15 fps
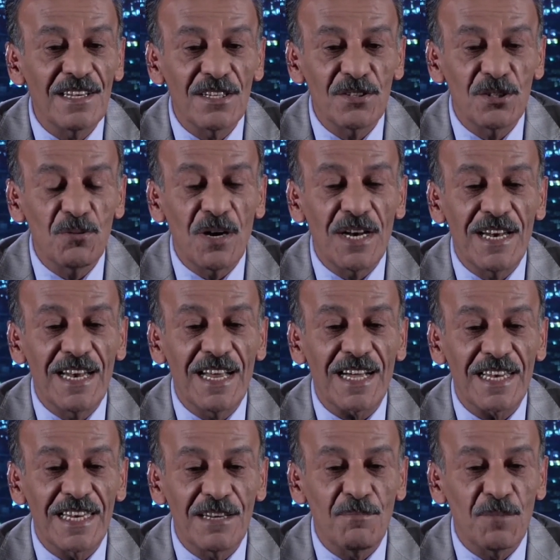دول
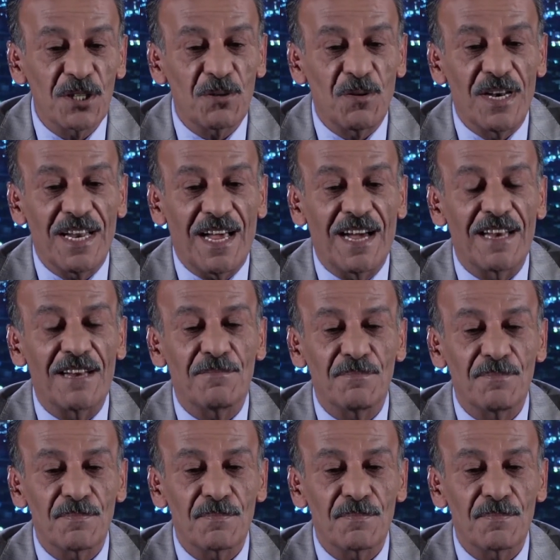الاقليم ودول العالم طيب